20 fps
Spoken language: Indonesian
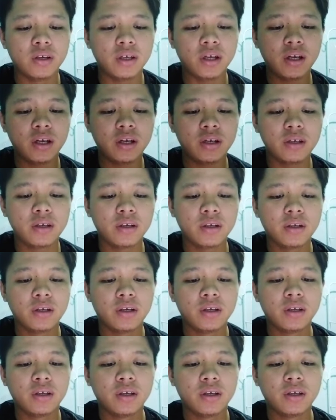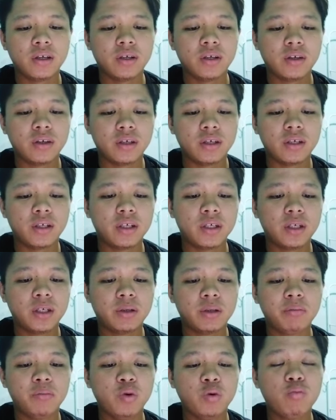dan
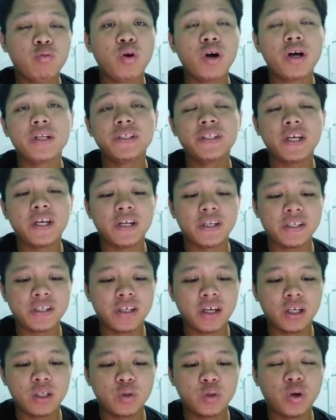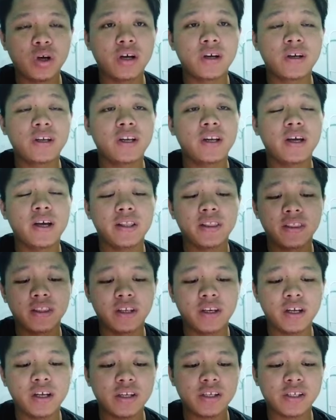um, hubungan JRS dengan Juhar dilihat
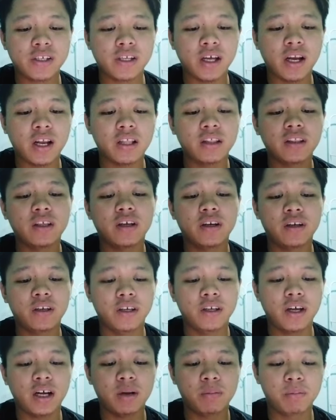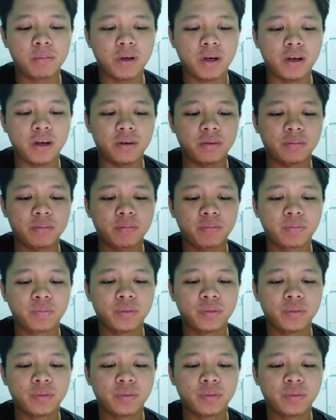tidak seerat yang diharapkan.